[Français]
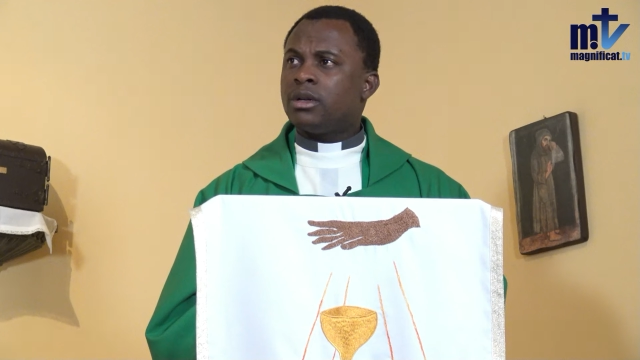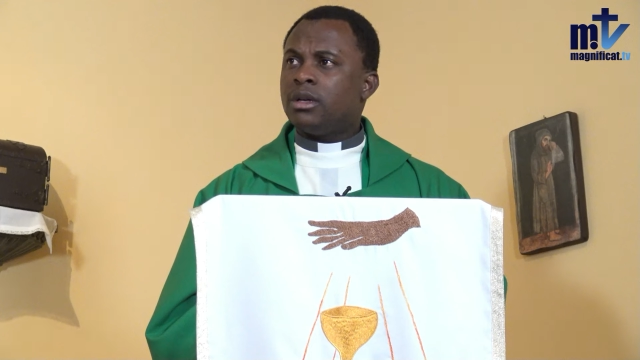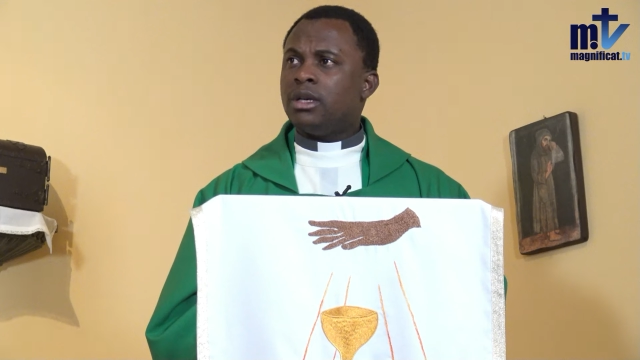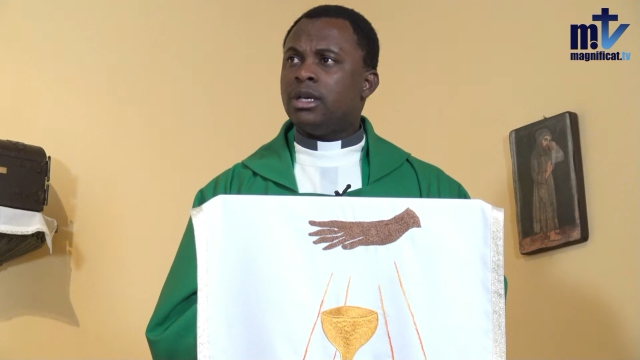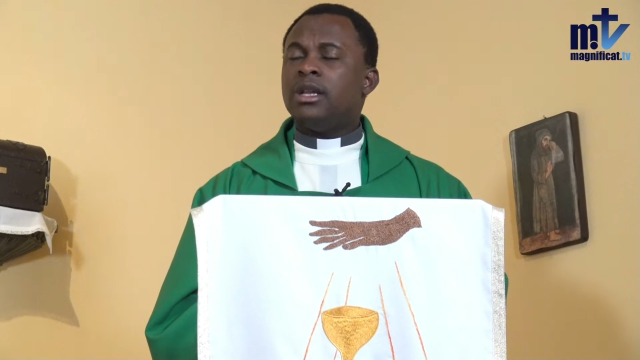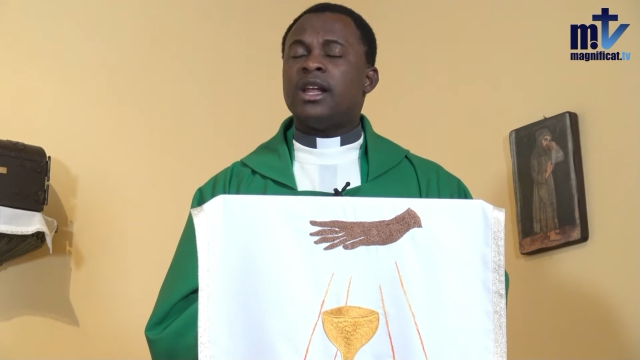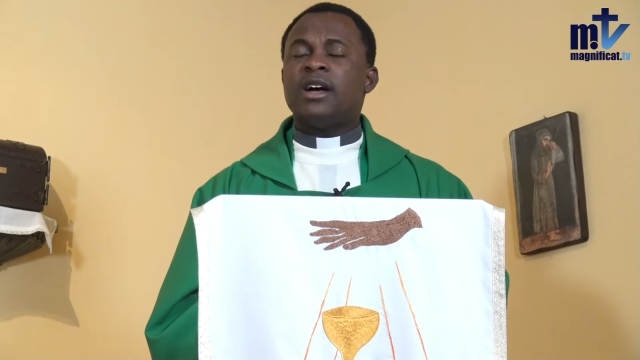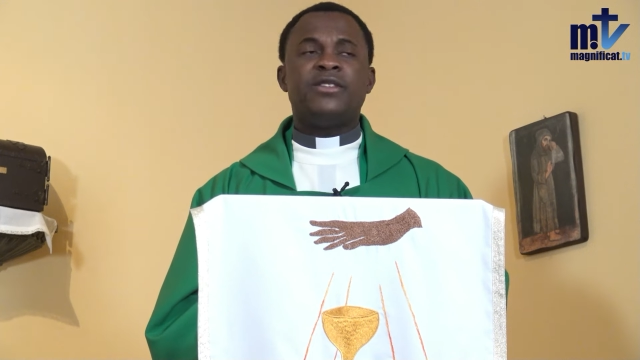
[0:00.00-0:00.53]

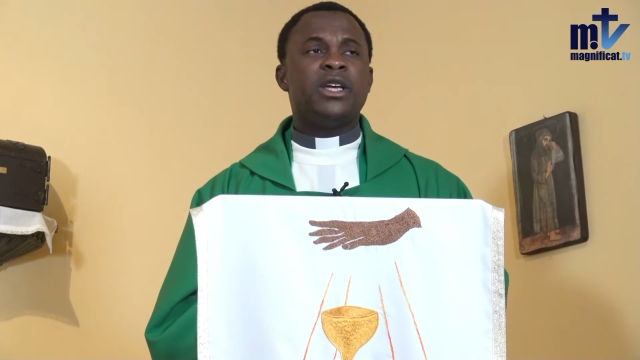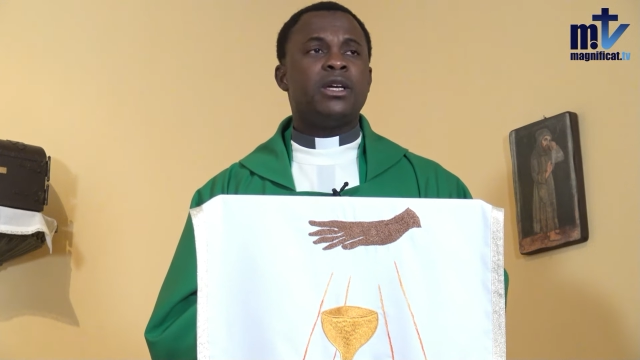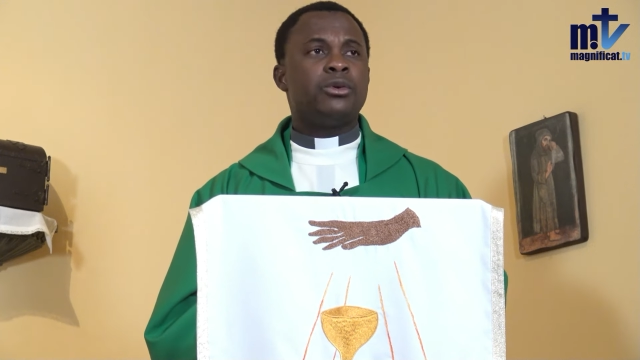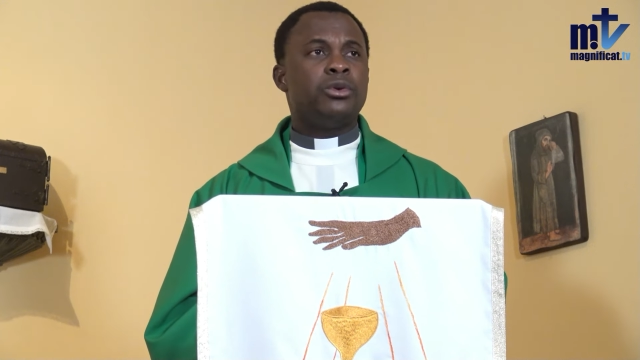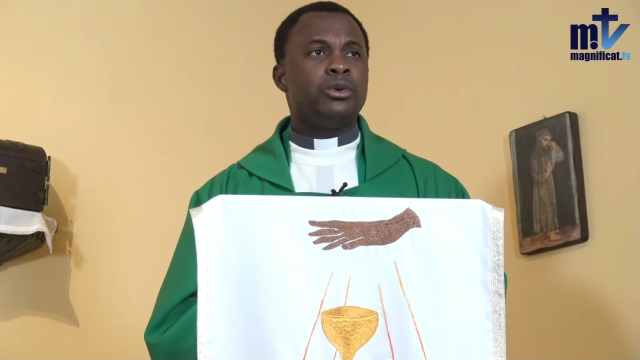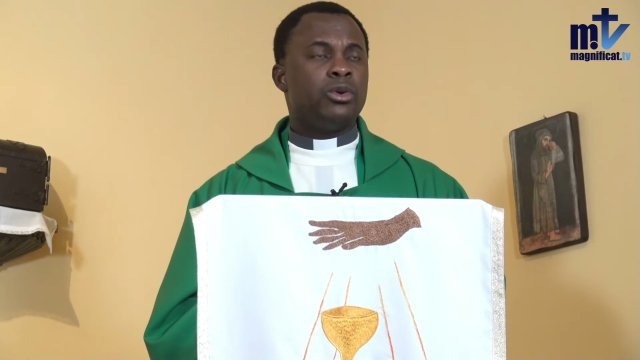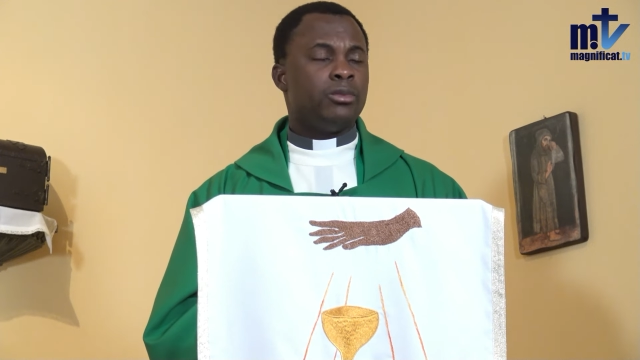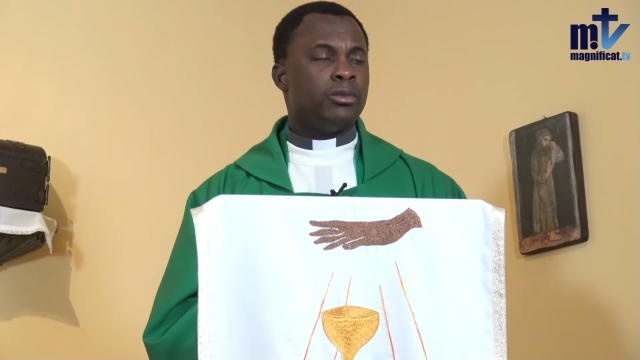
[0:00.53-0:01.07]
Il a
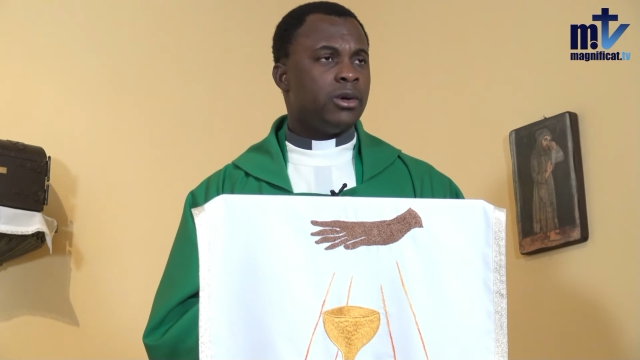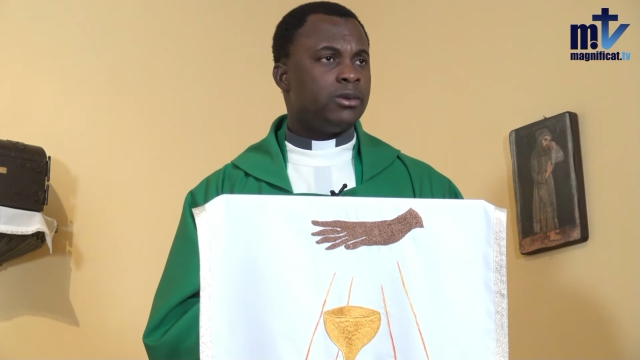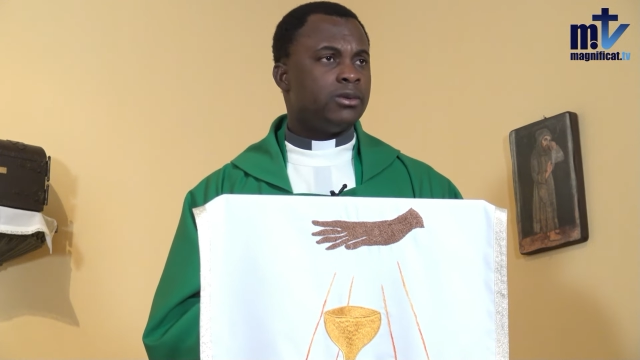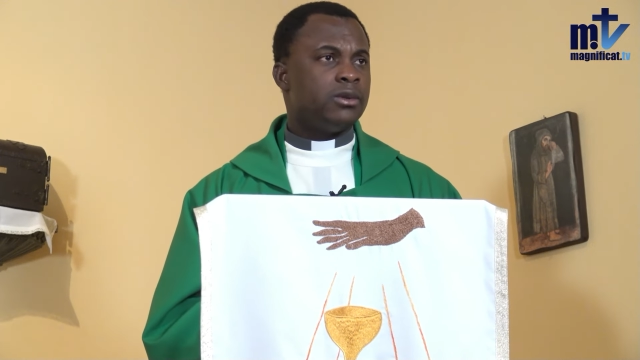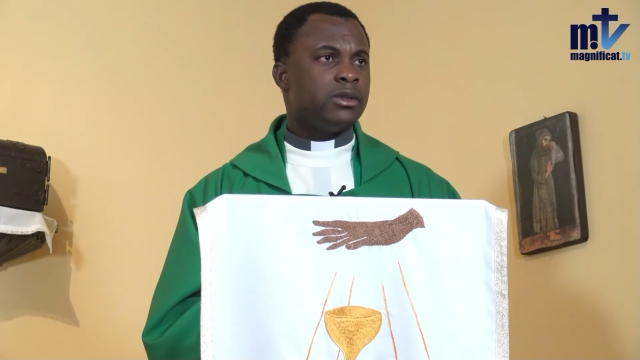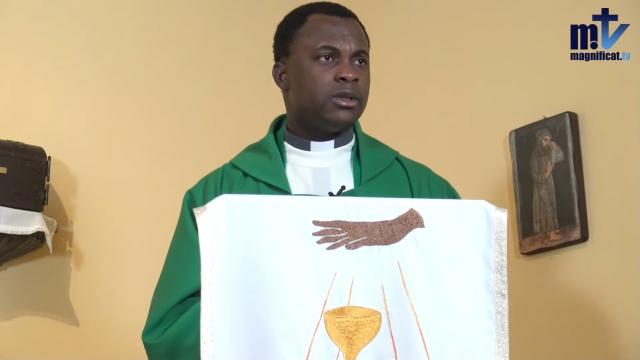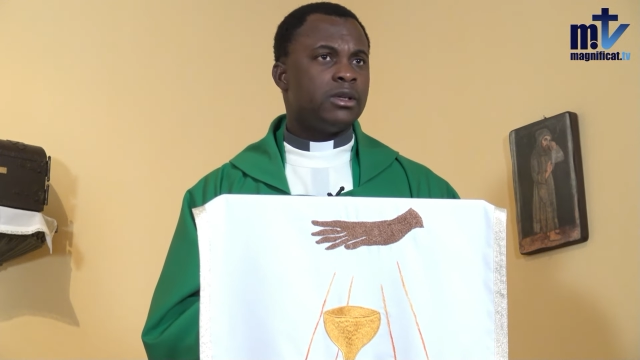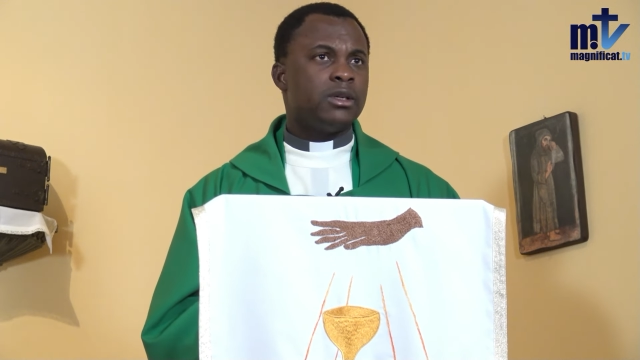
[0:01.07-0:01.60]
vaincu le monde.